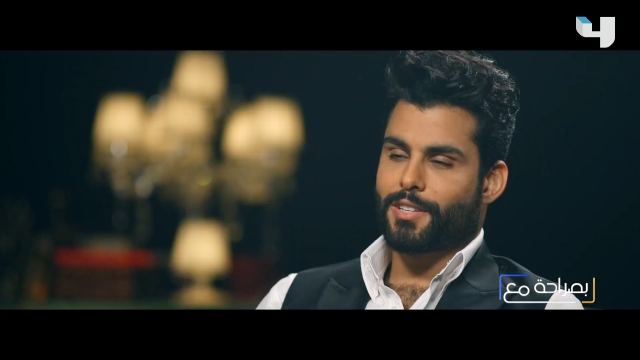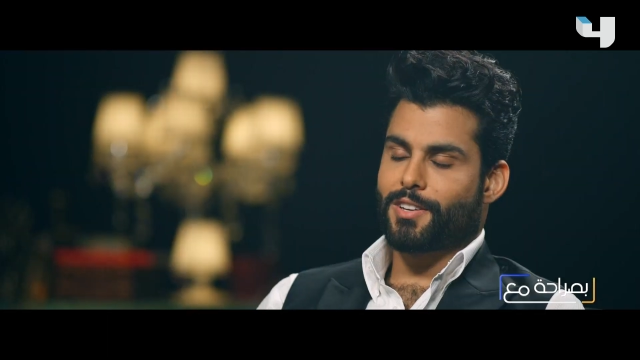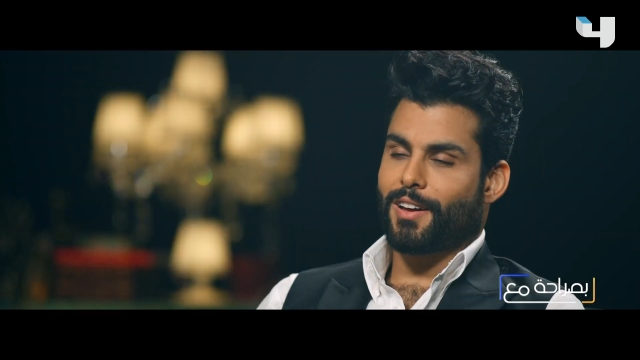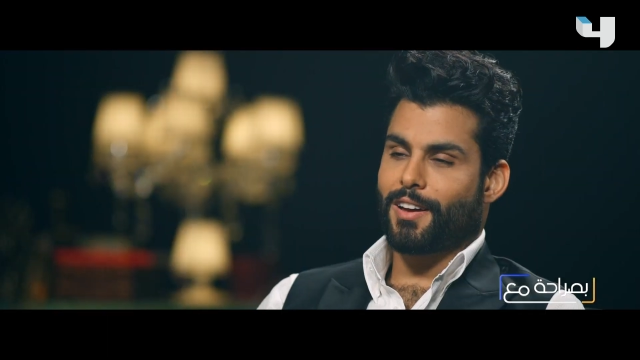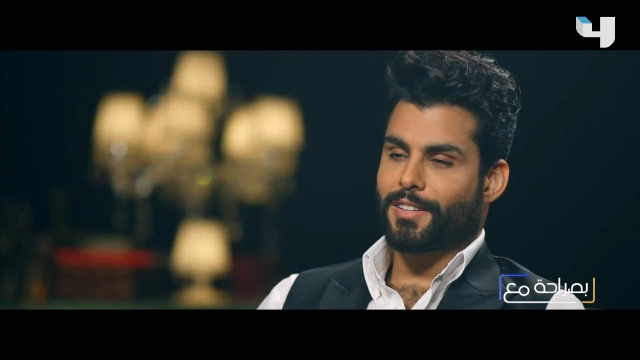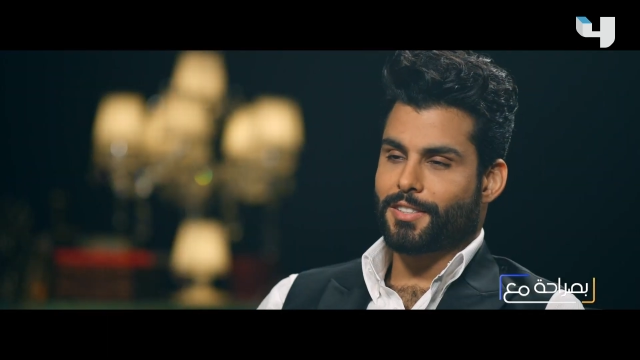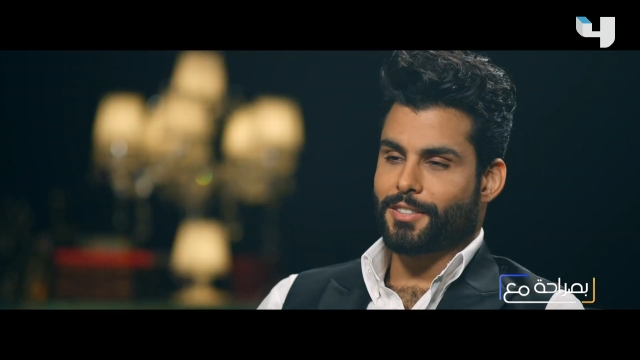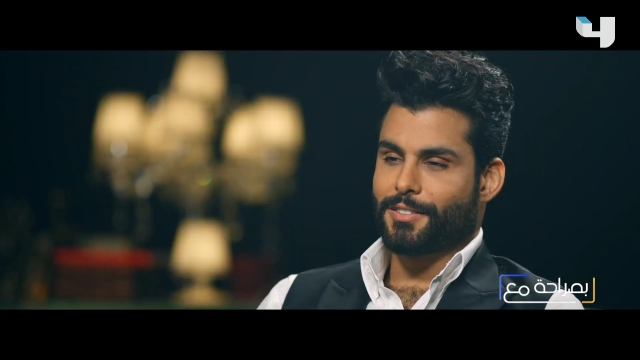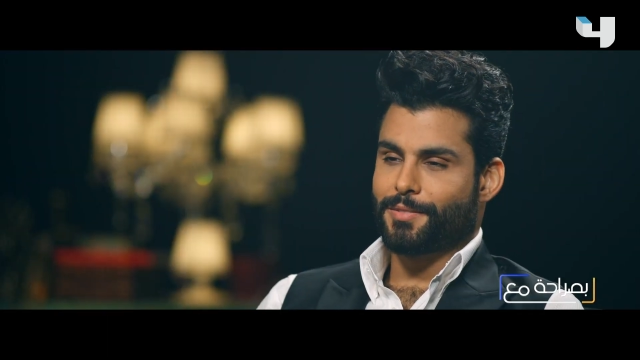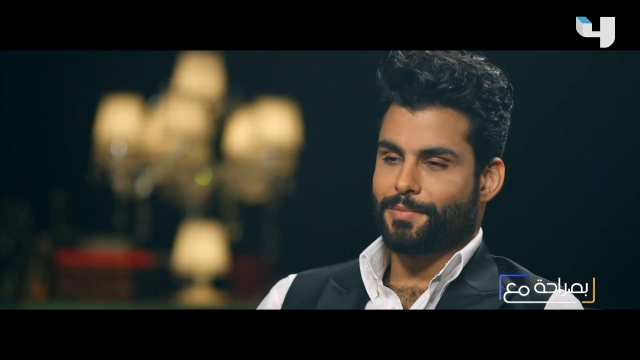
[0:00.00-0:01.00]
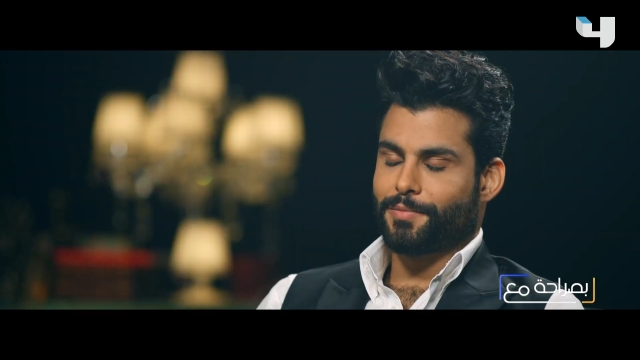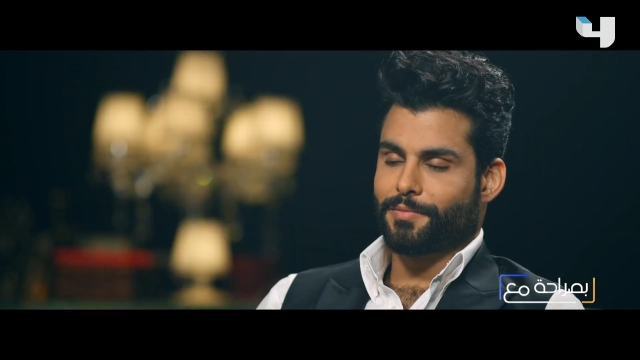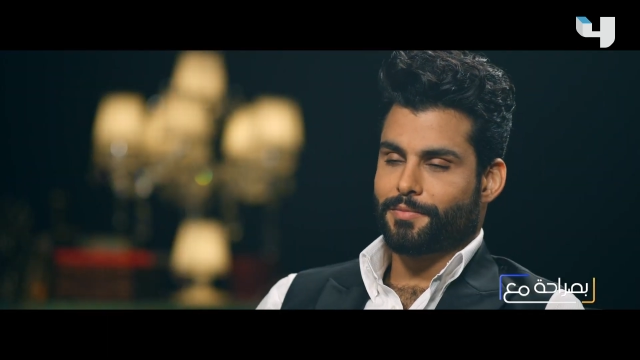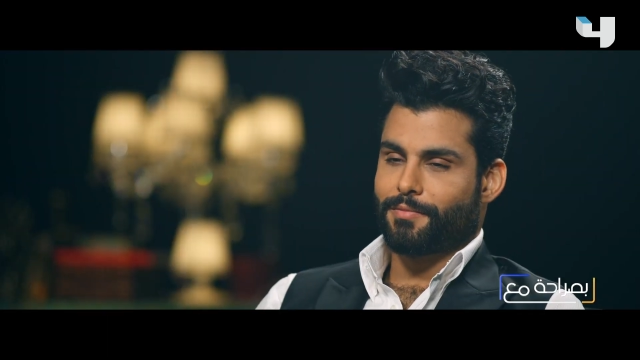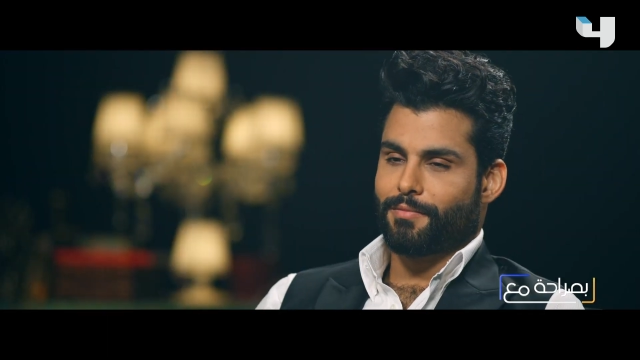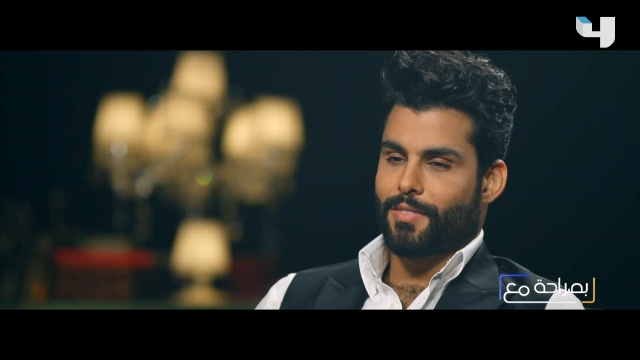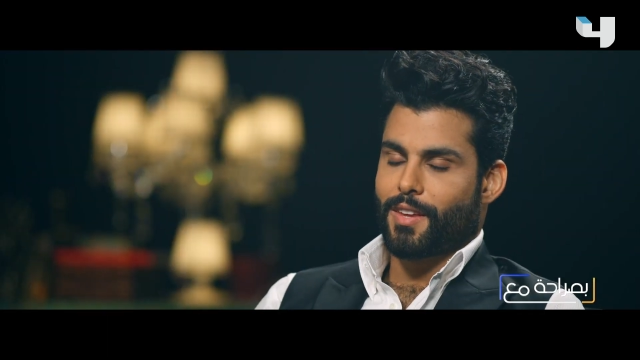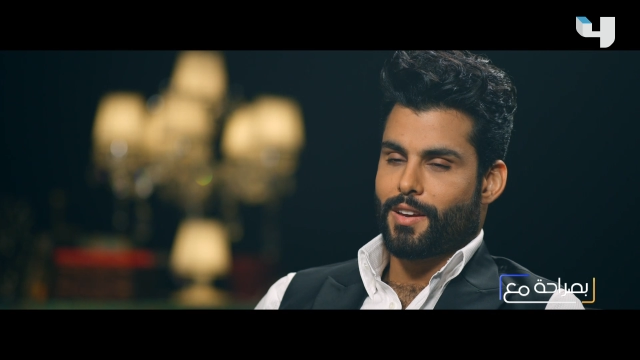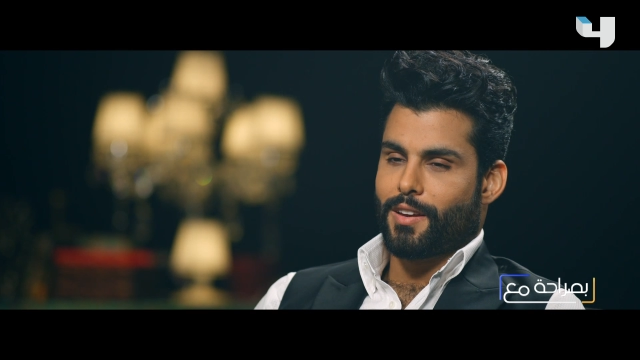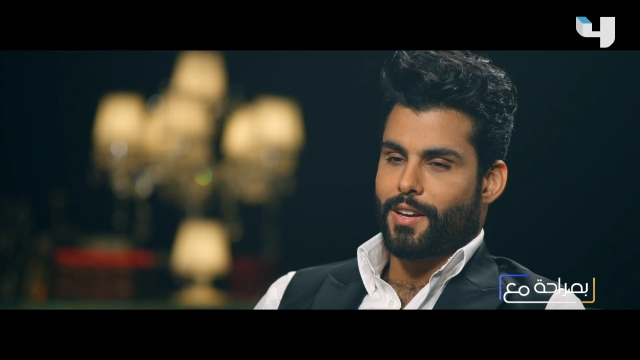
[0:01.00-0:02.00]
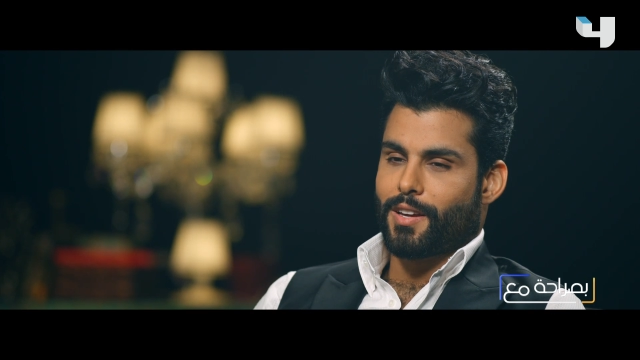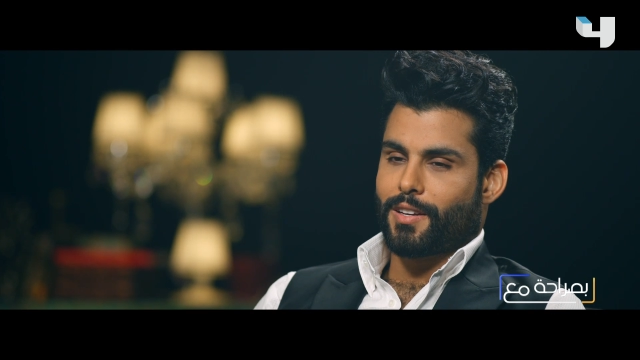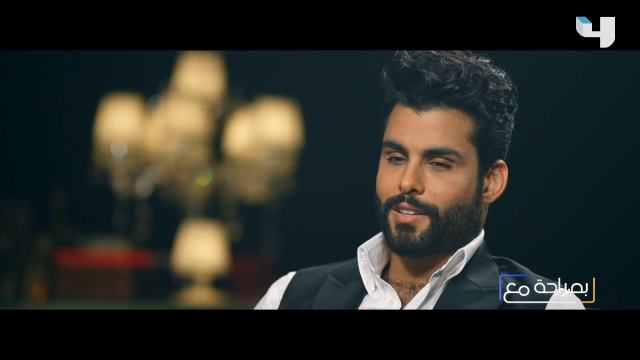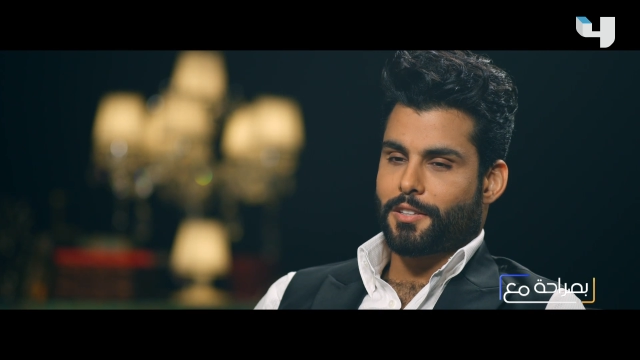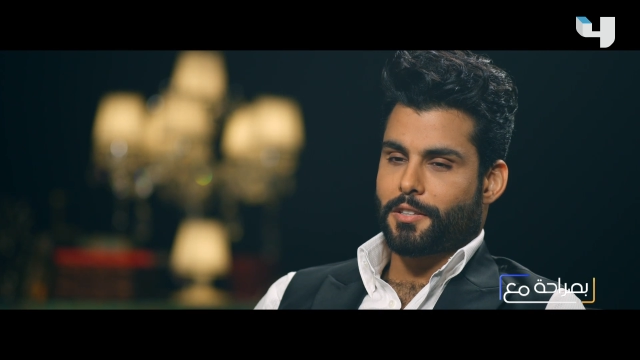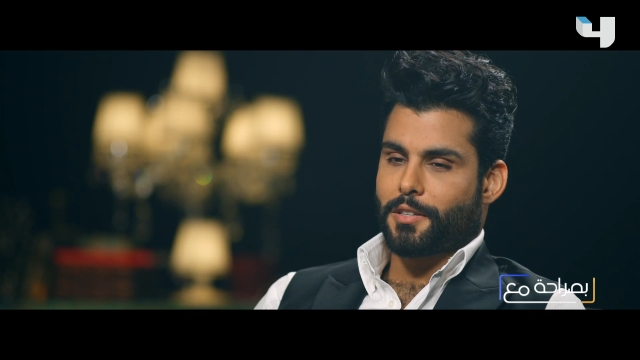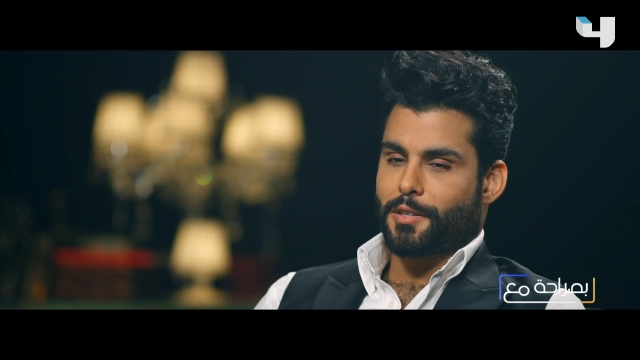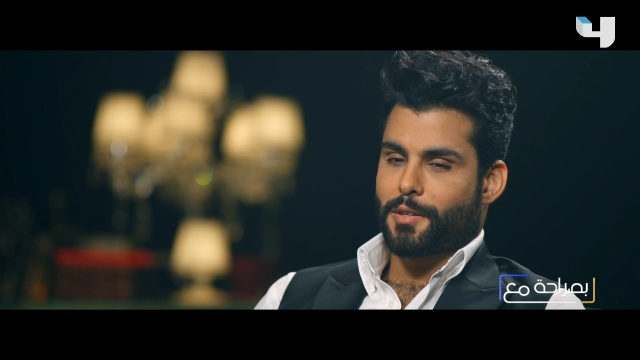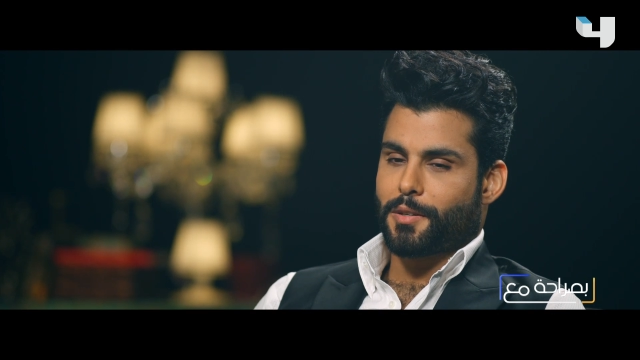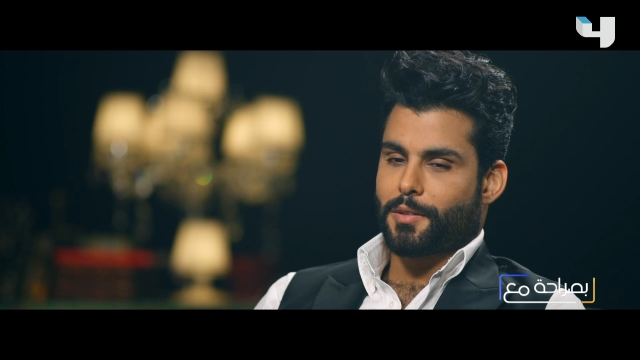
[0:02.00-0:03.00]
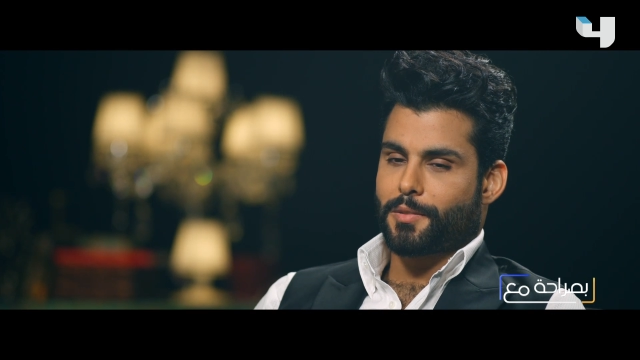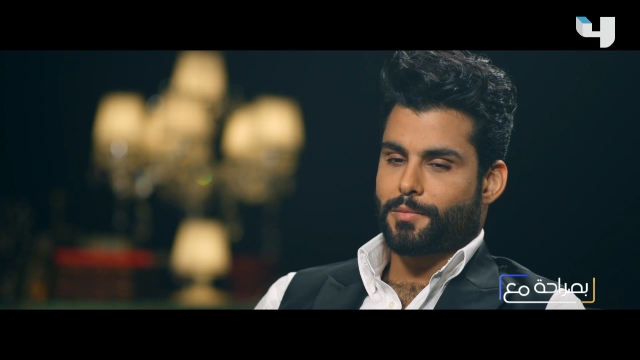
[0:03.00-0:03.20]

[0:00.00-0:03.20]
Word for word: نجاحاتي أه